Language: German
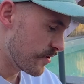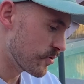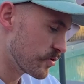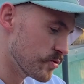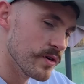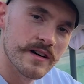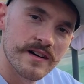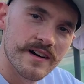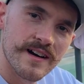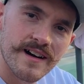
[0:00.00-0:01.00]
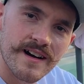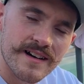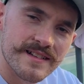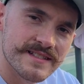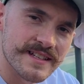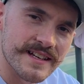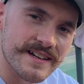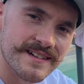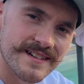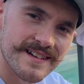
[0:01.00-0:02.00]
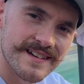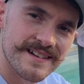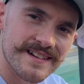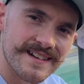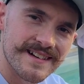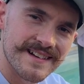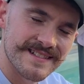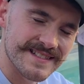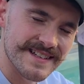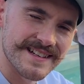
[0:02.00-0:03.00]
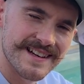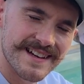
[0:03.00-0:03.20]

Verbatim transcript: Und ohne Uhr. Ja. Zehner. Zehner? Zehn.